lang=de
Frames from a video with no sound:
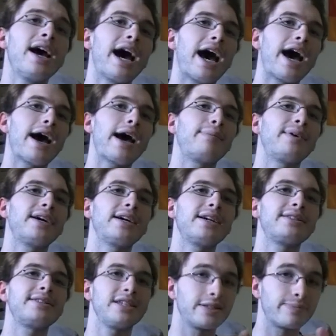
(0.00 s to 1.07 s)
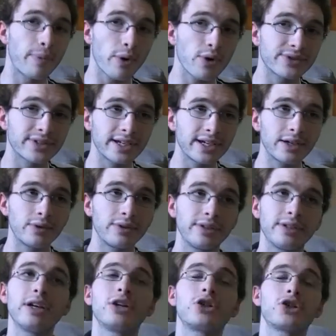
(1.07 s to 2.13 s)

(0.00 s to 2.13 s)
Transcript: aber sie ist böse und äh,